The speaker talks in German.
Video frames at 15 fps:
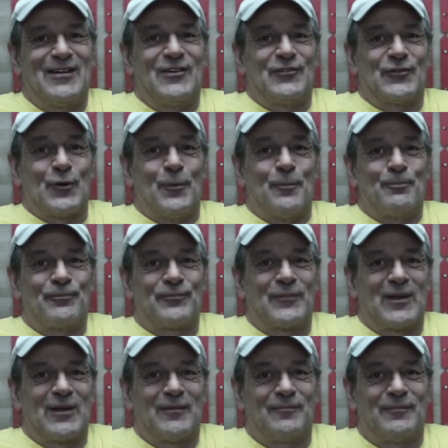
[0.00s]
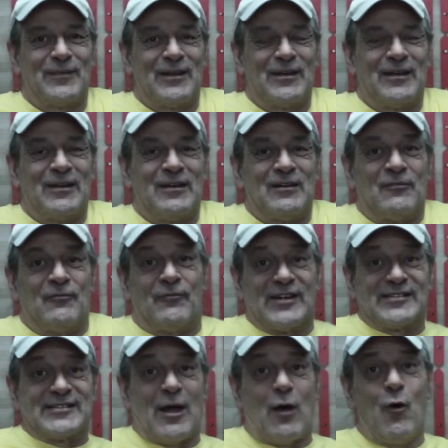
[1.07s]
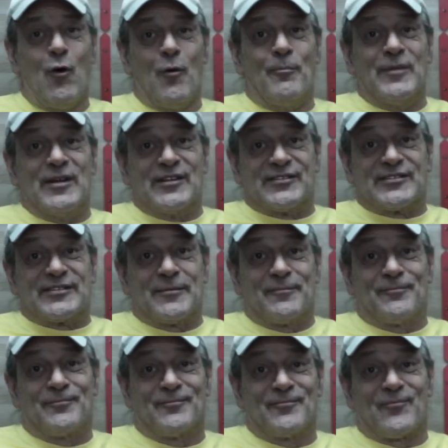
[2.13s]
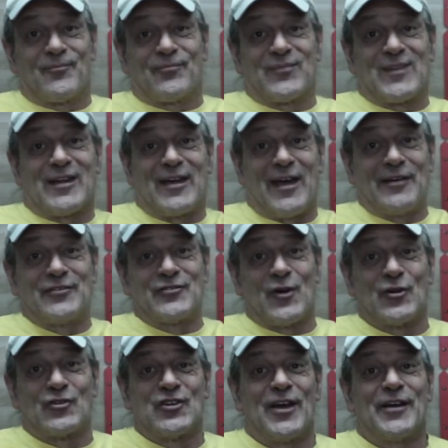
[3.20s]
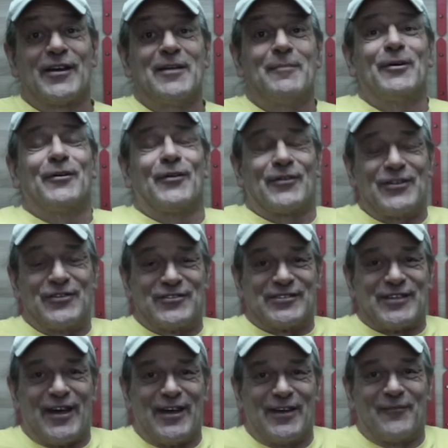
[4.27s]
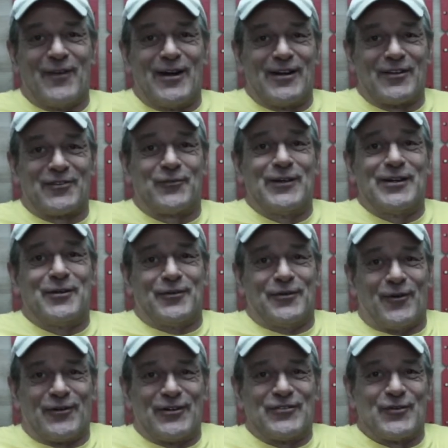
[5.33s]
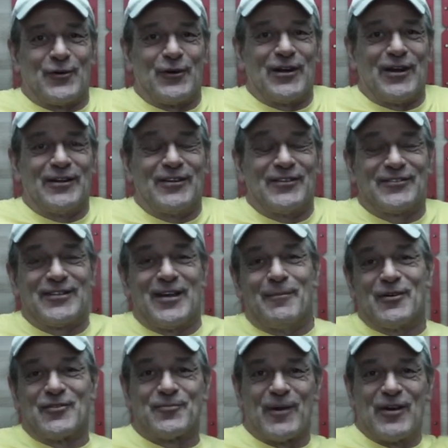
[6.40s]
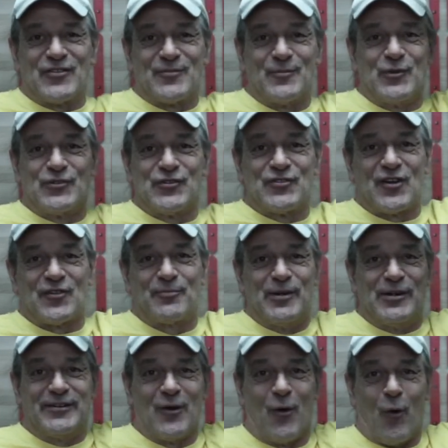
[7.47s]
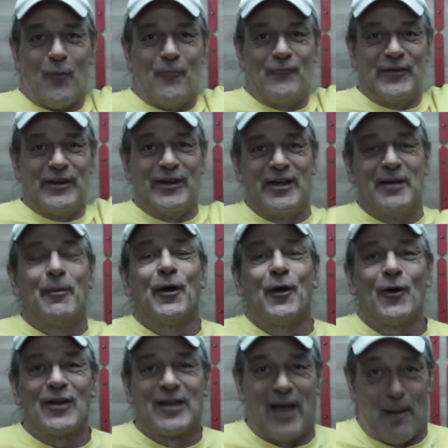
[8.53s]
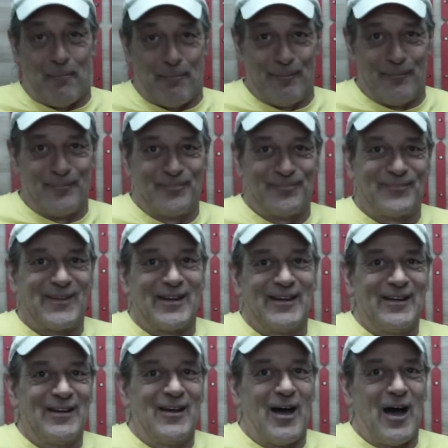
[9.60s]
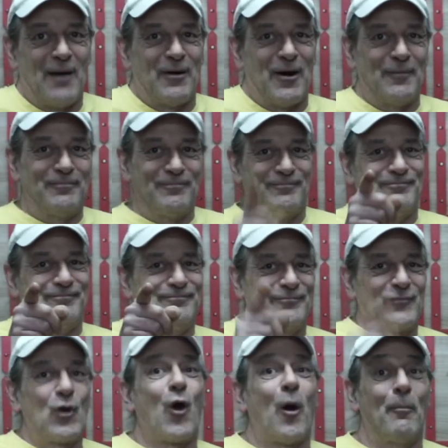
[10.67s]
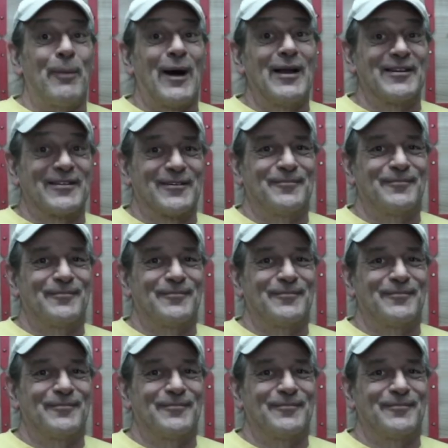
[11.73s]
So, was da oben ist, kann ich euch leider immer noch nicht zeigen, weil das Video noch nicht online ist. Dementsprechend muss ich das Bild hier oben wie immer noch kappen. Aber kommt bald.